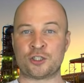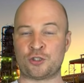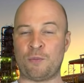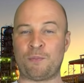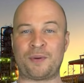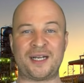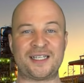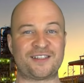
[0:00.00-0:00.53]
что
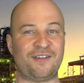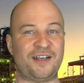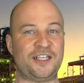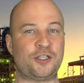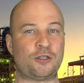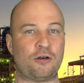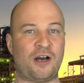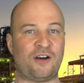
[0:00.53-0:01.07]

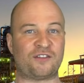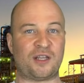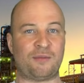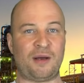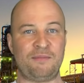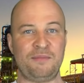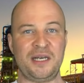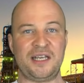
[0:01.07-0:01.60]
производителю
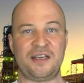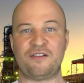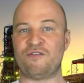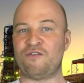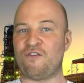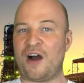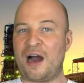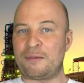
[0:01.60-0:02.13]
автомобилей
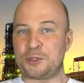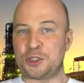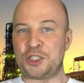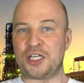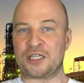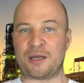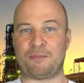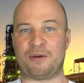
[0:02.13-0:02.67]

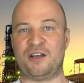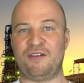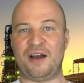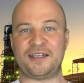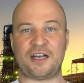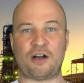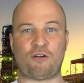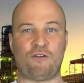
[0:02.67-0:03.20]
вообще
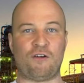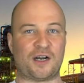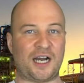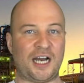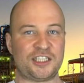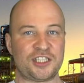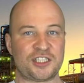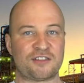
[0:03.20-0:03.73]
наплевать, какого
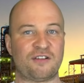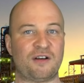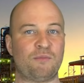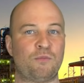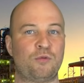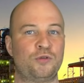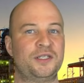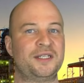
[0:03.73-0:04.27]
качества
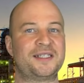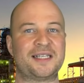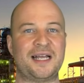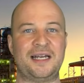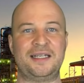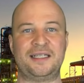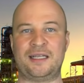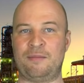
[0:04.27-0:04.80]
будет
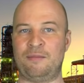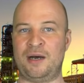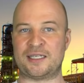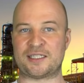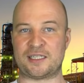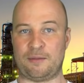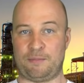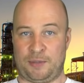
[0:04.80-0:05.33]
залито
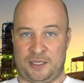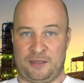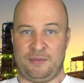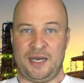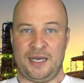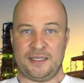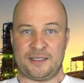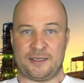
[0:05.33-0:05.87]
масло.
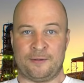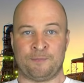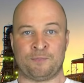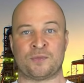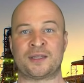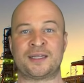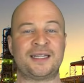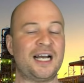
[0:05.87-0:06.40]
Понимаете?
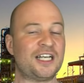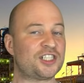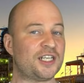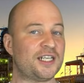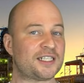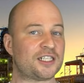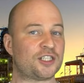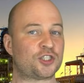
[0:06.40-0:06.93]
Даже
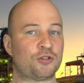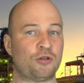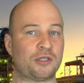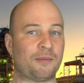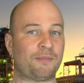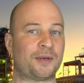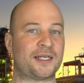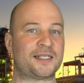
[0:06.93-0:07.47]
если
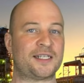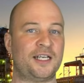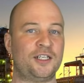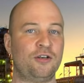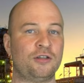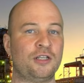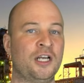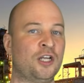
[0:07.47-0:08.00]
что-то
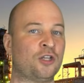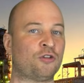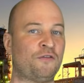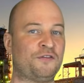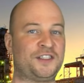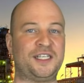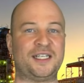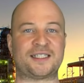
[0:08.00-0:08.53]
произойдет, то
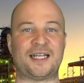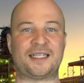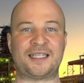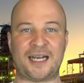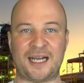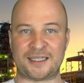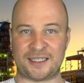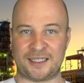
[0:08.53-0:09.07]
все
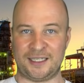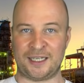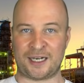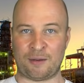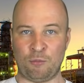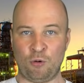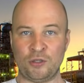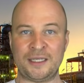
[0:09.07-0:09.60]
затраты и
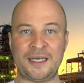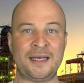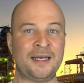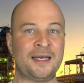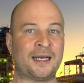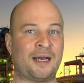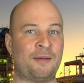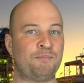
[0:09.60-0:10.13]
работы
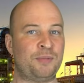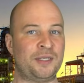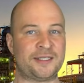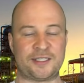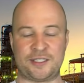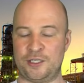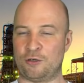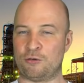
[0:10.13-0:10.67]

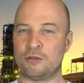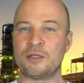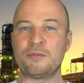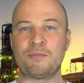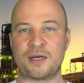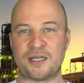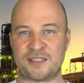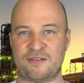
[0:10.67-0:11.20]

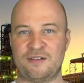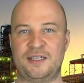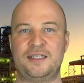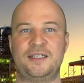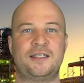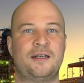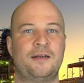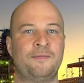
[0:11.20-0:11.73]
компенсирует
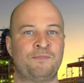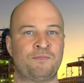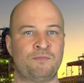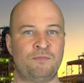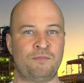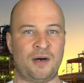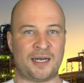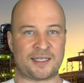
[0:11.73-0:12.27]
производитель
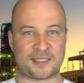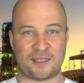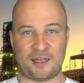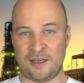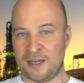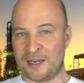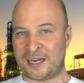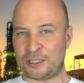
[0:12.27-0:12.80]

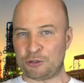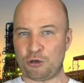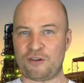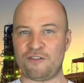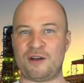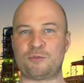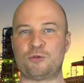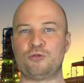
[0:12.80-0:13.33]
масло,
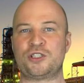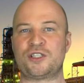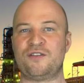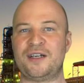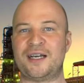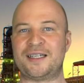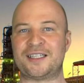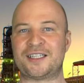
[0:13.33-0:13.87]
который вам тут же
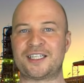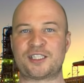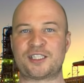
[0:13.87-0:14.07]
выкатит